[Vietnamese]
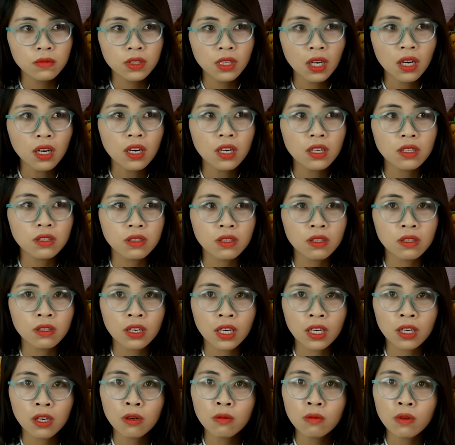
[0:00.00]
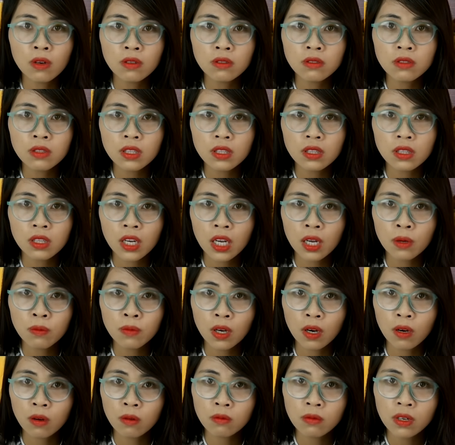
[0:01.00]
chắc là giờ này không có chị thì em
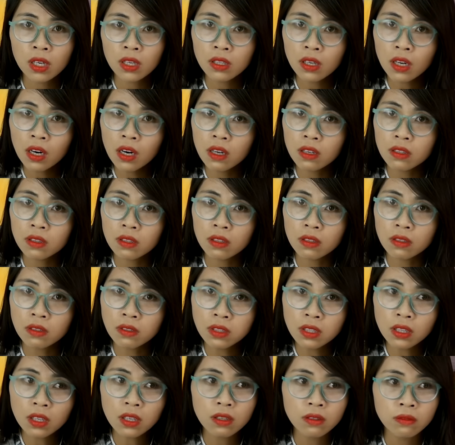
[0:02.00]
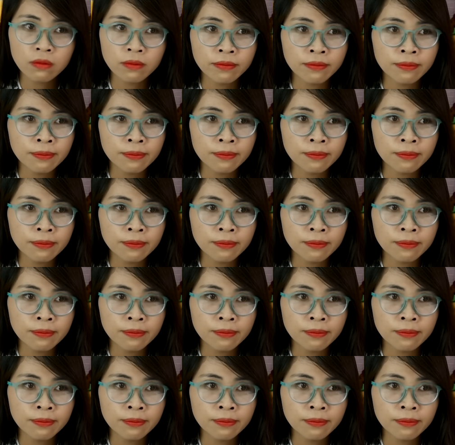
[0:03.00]
thọ cũng đang rất là nhớ chị